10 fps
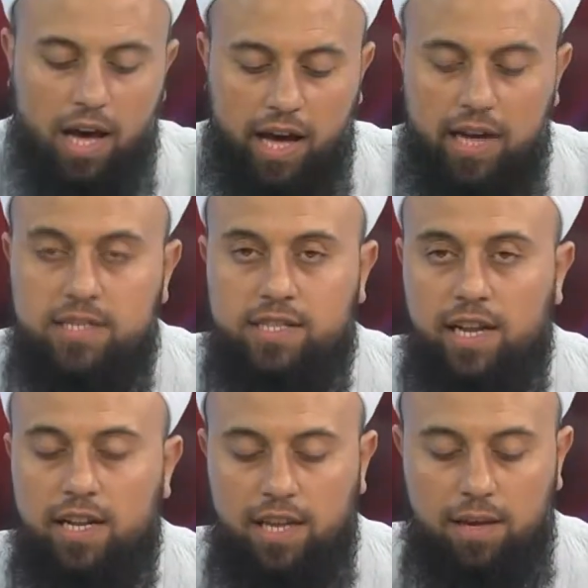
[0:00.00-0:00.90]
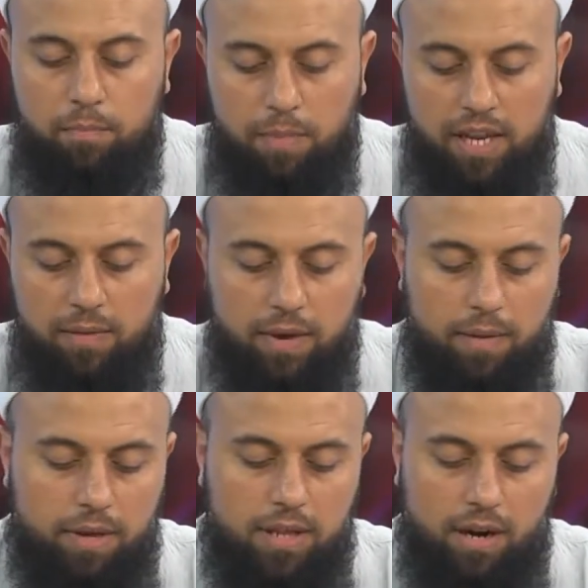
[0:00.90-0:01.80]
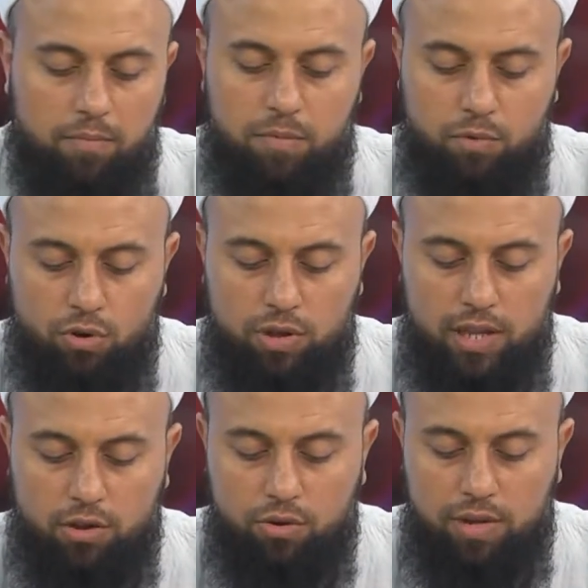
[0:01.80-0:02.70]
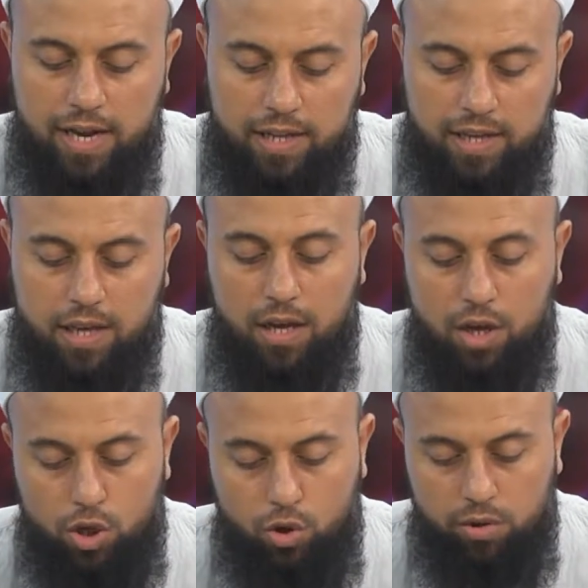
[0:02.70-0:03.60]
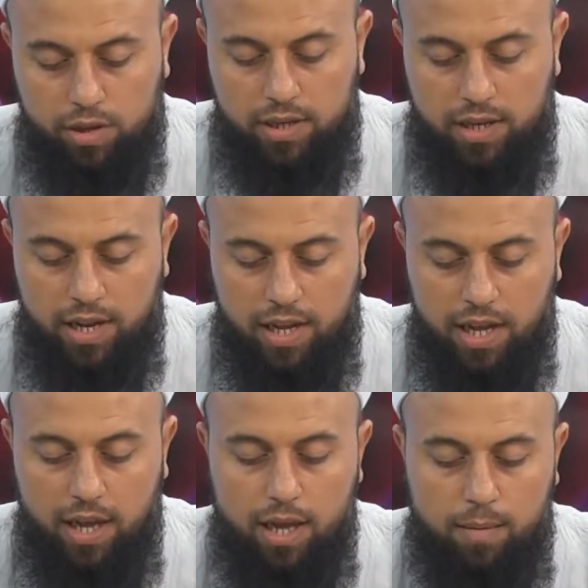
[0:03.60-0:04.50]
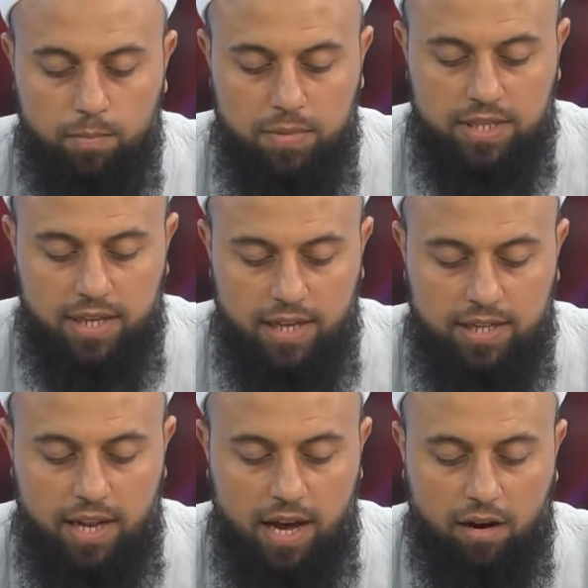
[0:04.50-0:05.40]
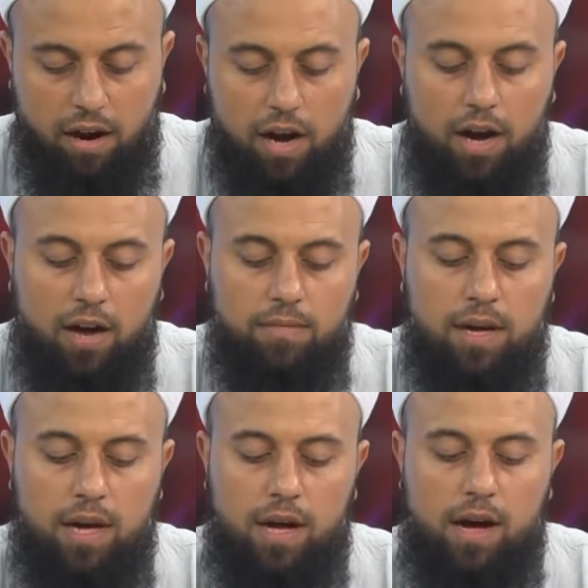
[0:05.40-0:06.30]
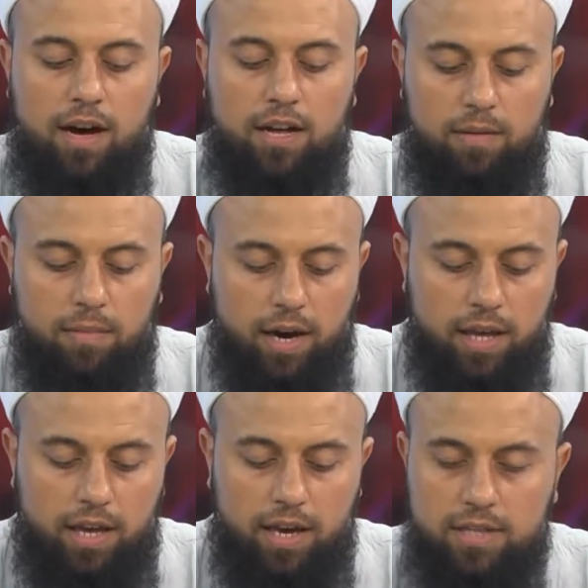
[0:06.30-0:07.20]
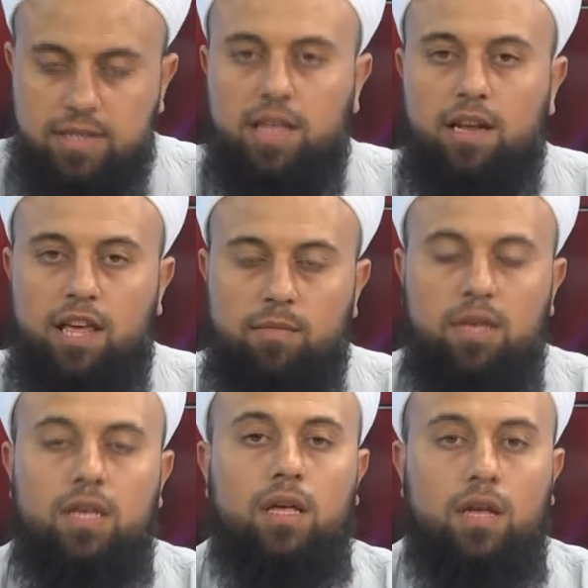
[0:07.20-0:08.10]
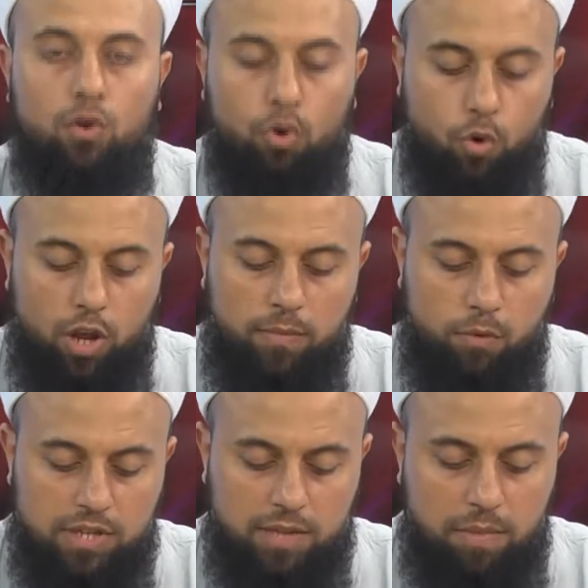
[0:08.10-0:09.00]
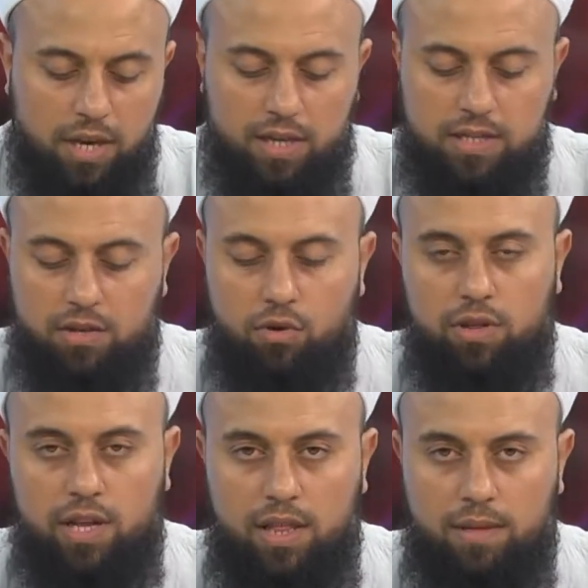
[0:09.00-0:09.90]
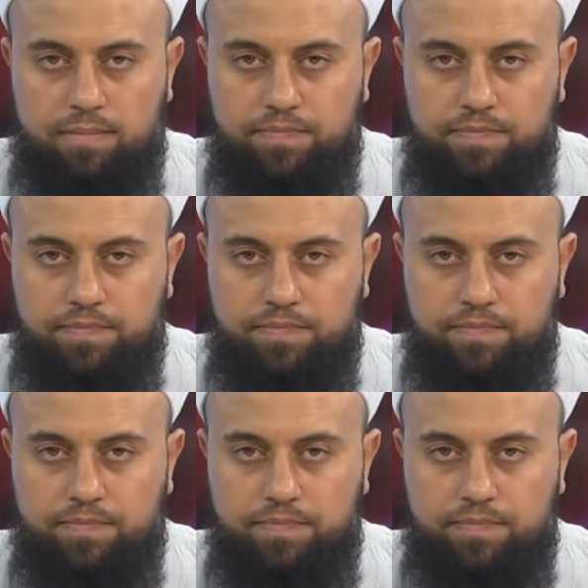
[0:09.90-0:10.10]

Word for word: erseleni beni beni Rabbim gönderdi yolladı neyle bısıletil erham akrabayı yani sılarayımı koruyup gözetmek için gönderildim.